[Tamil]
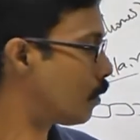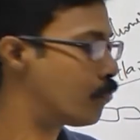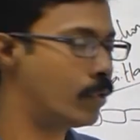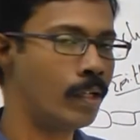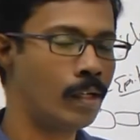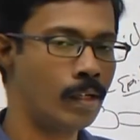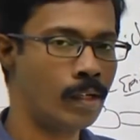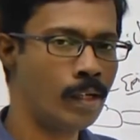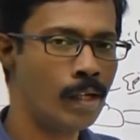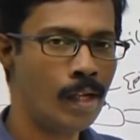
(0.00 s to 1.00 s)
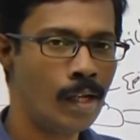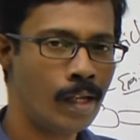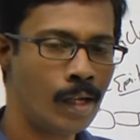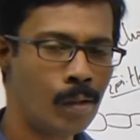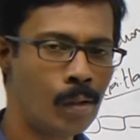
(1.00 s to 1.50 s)
ஸ்ட்ரிப்ஸ் இருக்கிற
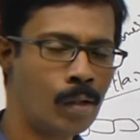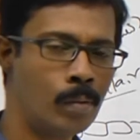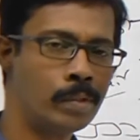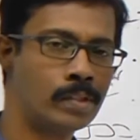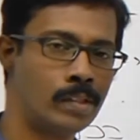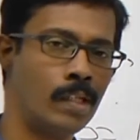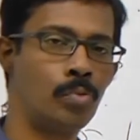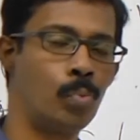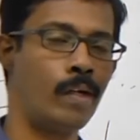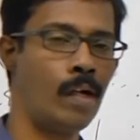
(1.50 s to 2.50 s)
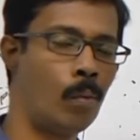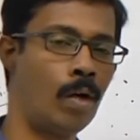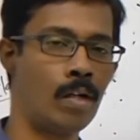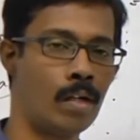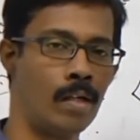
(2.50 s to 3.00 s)
எண்டோடோமிஸ் செல்ஸ் வழியாக
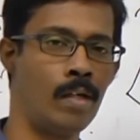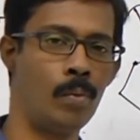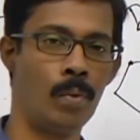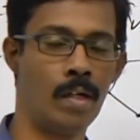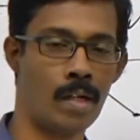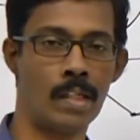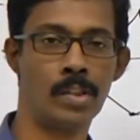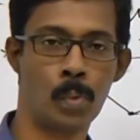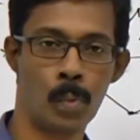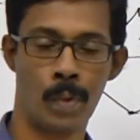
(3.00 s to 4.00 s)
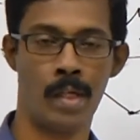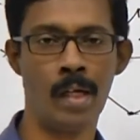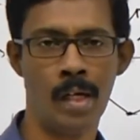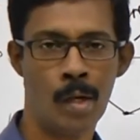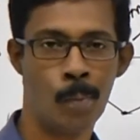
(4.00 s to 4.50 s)
வாட்டரால் உள்ளே டிரான்ஸ்போர்ட் பண்ண
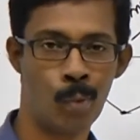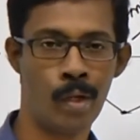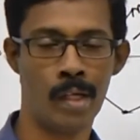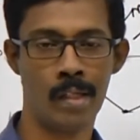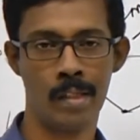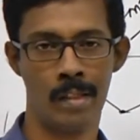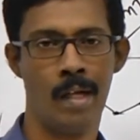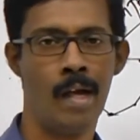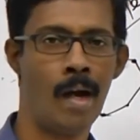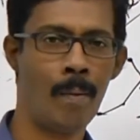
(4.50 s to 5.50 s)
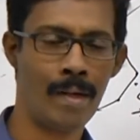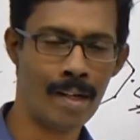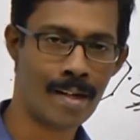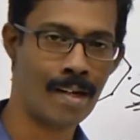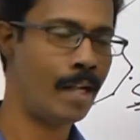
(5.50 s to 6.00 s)
முடியாது
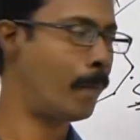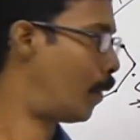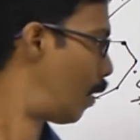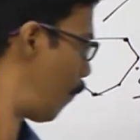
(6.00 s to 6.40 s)
அப்படின்னா கண்டிப்பாக